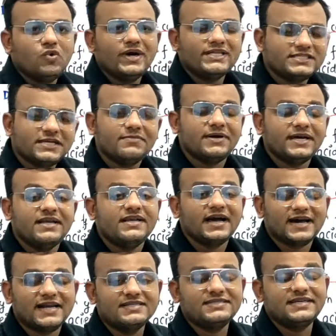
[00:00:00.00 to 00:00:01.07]
दो एच है भाई
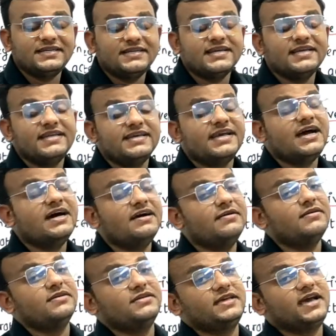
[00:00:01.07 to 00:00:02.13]
कायरल सेंटर के लिए क्या
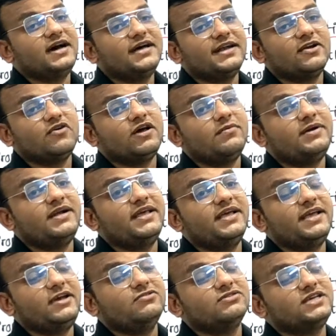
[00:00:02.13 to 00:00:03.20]
क्या रिक्वायरमेंट है
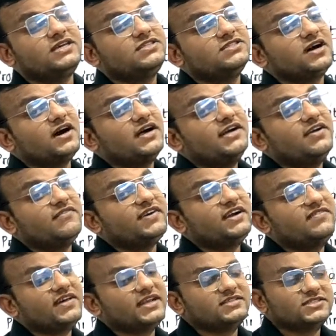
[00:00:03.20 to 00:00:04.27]
कि उसकी चार
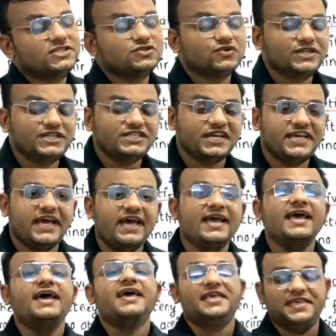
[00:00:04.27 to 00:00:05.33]
डिफरेंट वैलेंसी होनी चाहिए
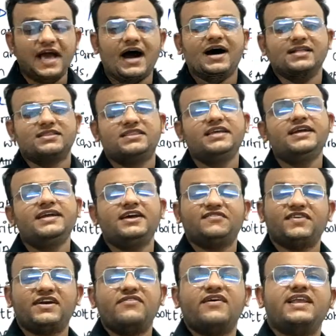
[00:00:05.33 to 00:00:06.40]
या तीन
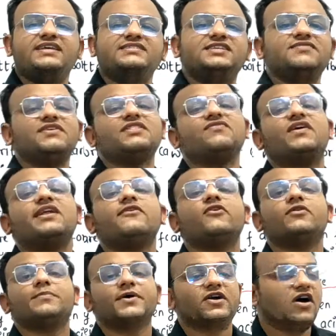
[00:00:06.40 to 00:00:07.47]
डिफरेंट वैलेंसी विद वन
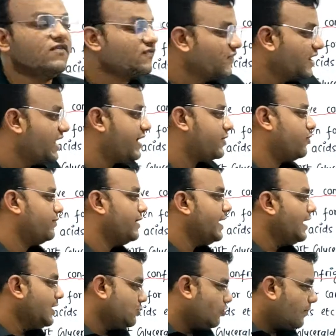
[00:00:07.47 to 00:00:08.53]
लोन पेयर ऑफ इलेक्ट्रॉन
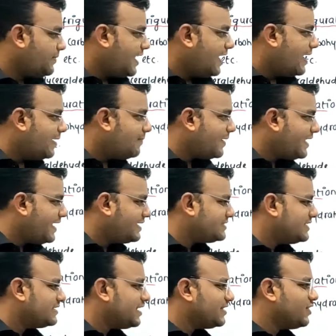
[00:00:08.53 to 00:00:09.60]
तो अब यहां पर एक
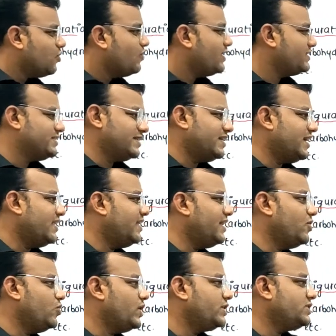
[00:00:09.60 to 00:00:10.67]
से ज्यादा ओ है यार
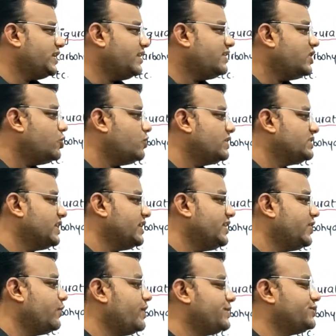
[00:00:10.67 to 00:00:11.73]
ये ओ है ये ओ है
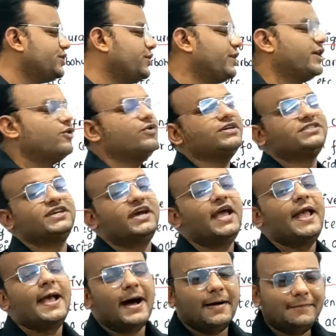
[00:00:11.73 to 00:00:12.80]
ये ओ है ये ओ है
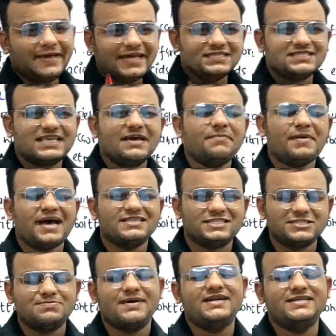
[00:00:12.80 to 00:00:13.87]
हम किसके
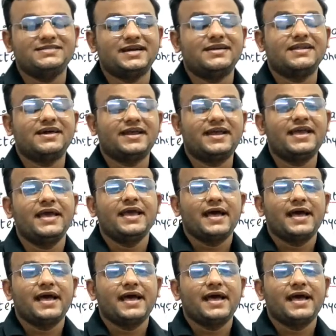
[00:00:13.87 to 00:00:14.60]
बेसिस पर डिसाइड करें